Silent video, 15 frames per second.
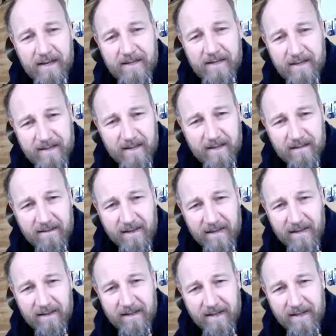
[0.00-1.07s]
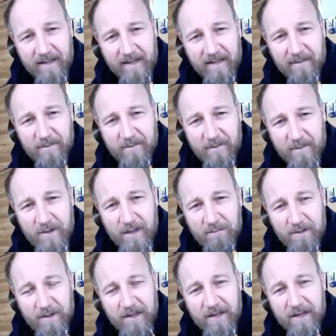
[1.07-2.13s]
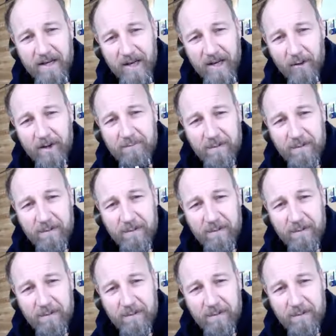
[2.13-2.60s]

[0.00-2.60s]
es ist eine derartige furchtbare Glaube,